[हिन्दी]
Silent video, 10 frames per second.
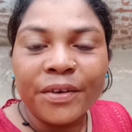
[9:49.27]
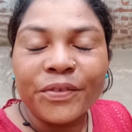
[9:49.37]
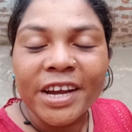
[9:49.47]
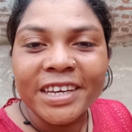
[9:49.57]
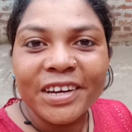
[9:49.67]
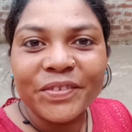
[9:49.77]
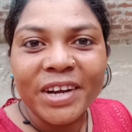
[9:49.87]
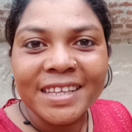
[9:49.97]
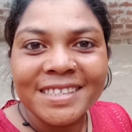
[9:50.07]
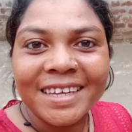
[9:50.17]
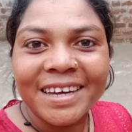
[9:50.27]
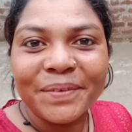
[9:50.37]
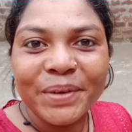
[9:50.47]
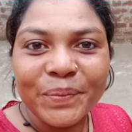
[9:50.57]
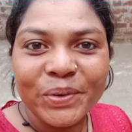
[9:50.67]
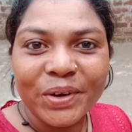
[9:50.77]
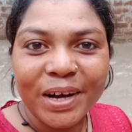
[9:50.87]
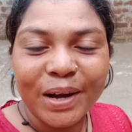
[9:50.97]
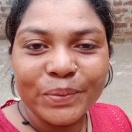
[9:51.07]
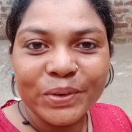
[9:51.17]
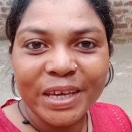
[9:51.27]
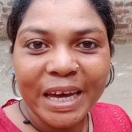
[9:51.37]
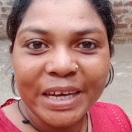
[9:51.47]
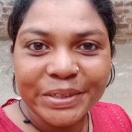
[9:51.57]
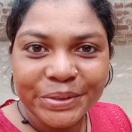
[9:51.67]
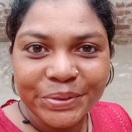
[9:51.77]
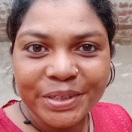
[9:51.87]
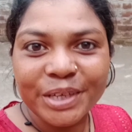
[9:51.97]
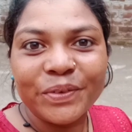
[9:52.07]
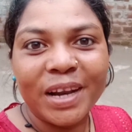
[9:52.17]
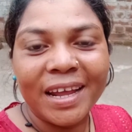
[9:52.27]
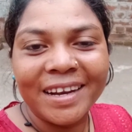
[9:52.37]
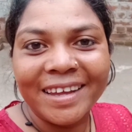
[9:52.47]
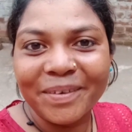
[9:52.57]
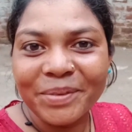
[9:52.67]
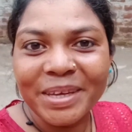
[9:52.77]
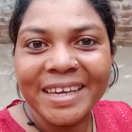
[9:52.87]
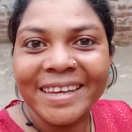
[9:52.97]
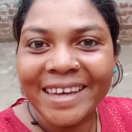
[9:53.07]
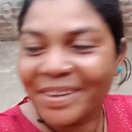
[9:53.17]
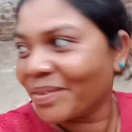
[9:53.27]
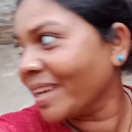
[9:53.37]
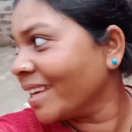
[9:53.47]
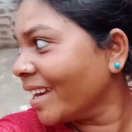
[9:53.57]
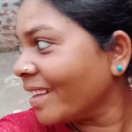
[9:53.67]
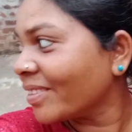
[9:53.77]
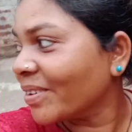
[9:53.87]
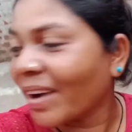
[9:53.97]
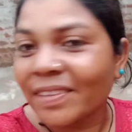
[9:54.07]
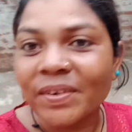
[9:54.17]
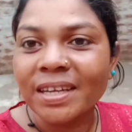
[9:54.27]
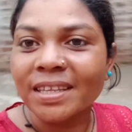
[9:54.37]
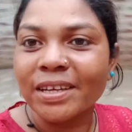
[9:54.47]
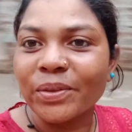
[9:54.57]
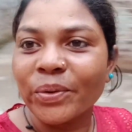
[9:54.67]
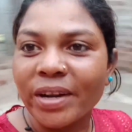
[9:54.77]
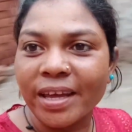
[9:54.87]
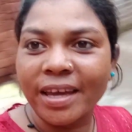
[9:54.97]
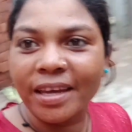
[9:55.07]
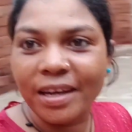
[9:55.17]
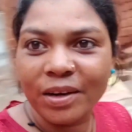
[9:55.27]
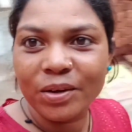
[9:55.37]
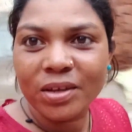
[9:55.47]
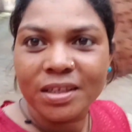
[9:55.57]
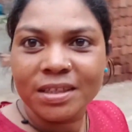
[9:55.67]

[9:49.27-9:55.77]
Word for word: फाइनली फ्रेंड्स अभी हम लोग का काम हो गया है छुट्टी फ़िलहाल अभी यहीं पे ही है तो आज पर इधर धो रहे हैं इन लोग